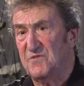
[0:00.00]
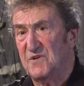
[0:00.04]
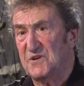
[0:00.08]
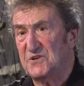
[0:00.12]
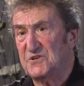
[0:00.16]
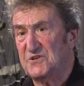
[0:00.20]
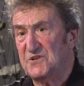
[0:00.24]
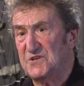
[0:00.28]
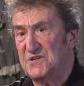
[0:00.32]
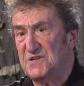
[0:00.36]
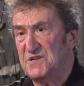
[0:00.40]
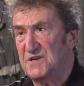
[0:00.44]

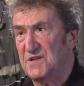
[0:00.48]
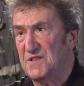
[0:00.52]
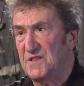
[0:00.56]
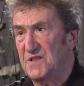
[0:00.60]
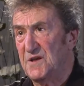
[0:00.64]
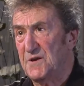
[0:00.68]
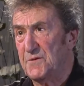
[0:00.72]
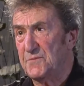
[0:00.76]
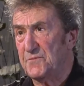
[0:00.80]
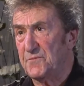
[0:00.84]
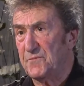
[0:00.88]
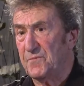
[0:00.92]
ваше
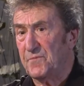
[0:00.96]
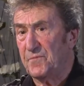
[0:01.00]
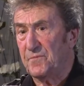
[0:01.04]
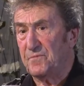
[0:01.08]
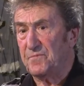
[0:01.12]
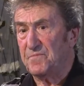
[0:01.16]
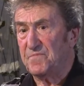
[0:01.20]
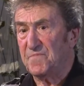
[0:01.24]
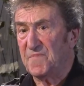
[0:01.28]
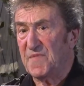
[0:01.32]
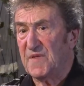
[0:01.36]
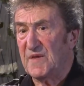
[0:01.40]
дело
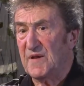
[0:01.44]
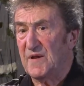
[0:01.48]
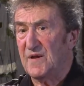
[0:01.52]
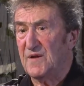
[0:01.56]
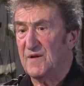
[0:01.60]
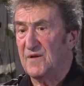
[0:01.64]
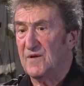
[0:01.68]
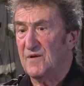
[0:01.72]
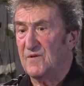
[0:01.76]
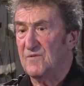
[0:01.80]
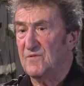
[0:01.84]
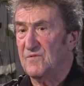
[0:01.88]

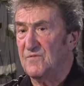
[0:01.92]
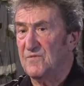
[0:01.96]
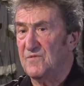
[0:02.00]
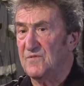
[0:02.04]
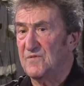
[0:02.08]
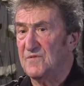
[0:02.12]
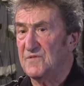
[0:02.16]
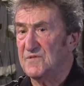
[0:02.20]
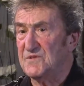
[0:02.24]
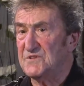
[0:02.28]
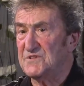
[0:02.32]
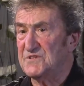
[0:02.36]

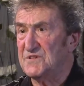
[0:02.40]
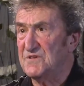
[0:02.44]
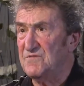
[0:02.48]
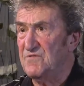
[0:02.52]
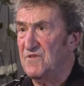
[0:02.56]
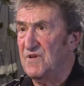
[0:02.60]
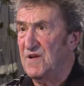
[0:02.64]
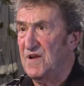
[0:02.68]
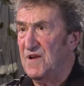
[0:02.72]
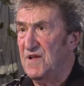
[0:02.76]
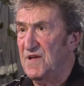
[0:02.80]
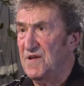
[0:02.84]

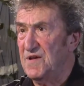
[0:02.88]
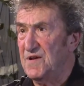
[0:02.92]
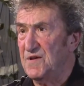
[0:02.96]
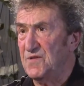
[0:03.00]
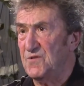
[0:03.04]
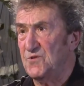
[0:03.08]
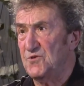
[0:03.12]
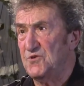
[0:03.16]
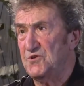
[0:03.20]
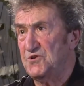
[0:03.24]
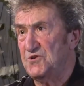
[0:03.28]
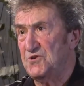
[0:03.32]
завели,
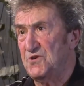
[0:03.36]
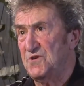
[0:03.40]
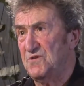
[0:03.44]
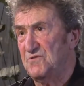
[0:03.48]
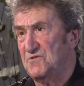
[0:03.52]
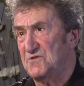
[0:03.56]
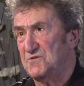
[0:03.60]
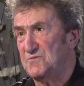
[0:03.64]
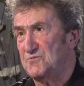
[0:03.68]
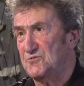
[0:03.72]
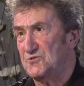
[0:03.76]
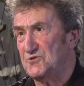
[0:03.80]
но еще не
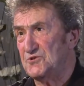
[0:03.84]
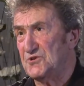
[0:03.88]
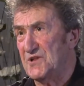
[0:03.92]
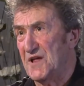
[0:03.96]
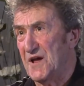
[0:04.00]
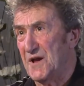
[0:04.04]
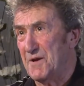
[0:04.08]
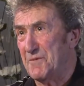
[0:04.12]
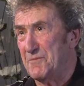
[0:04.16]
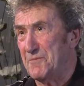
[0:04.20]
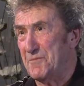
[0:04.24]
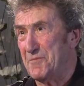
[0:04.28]

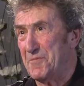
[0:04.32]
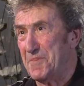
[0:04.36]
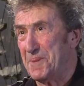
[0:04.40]
возбуждаем.